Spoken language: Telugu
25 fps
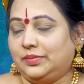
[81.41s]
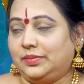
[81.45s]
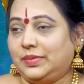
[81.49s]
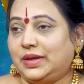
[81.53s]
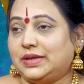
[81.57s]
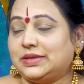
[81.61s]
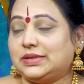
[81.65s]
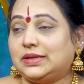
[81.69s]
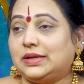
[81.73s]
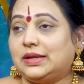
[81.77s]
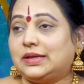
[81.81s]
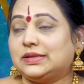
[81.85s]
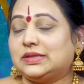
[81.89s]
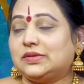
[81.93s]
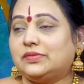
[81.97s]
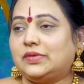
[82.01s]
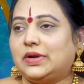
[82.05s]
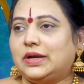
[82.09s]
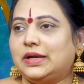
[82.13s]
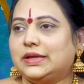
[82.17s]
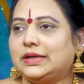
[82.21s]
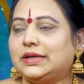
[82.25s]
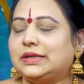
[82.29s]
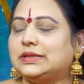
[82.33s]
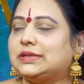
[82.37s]
మేషరాశి
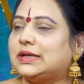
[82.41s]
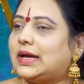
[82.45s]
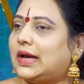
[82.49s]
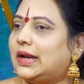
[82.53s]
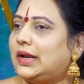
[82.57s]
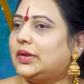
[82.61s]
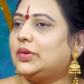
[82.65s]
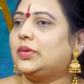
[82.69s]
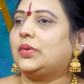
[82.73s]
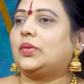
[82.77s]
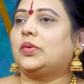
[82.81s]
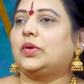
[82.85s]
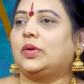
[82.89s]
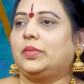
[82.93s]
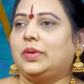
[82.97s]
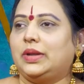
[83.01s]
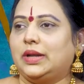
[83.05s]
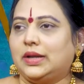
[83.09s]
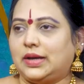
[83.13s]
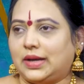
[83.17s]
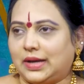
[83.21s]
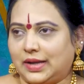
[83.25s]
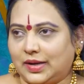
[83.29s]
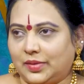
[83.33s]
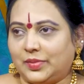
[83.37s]
వాళ్ళకి చాలా
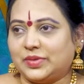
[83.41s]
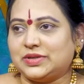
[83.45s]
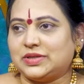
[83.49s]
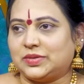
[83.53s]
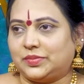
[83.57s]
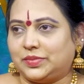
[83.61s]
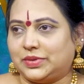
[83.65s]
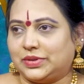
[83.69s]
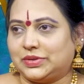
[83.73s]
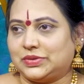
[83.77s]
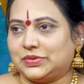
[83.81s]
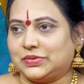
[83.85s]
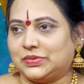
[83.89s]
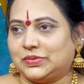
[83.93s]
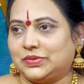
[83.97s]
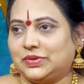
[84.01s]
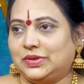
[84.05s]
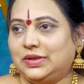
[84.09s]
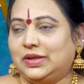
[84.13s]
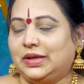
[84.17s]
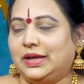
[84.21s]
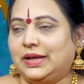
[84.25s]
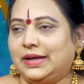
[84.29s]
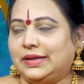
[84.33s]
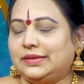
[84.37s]
యోగమైన కాలం అని చెప్పచ్చు
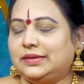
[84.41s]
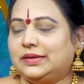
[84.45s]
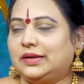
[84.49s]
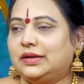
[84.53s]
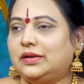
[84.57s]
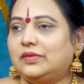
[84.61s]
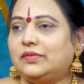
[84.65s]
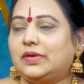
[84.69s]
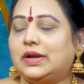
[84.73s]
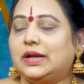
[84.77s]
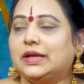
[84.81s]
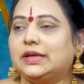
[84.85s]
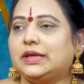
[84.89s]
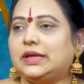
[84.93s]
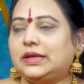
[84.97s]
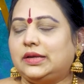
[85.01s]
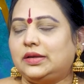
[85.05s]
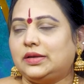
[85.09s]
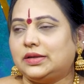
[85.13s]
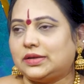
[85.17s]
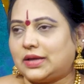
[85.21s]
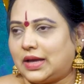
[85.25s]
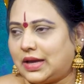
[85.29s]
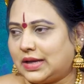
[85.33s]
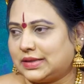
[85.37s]
ఎందుకంటే వాళ్ళకి
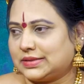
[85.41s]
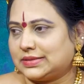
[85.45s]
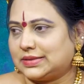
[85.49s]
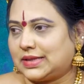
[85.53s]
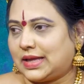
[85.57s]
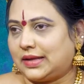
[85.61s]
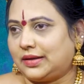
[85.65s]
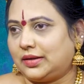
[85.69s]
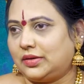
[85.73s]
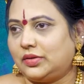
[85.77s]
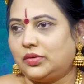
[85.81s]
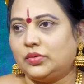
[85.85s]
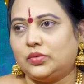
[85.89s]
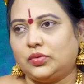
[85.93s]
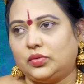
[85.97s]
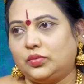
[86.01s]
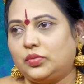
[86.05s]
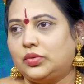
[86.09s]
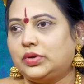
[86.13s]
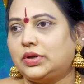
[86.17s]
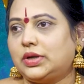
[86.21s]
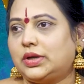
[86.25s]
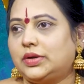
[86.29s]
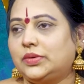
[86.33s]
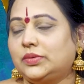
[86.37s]
ఆ స్థానంలో
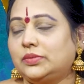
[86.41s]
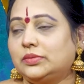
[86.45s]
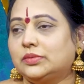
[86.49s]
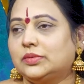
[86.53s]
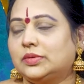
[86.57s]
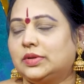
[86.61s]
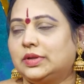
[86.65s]
గురువు ఉన్నాడు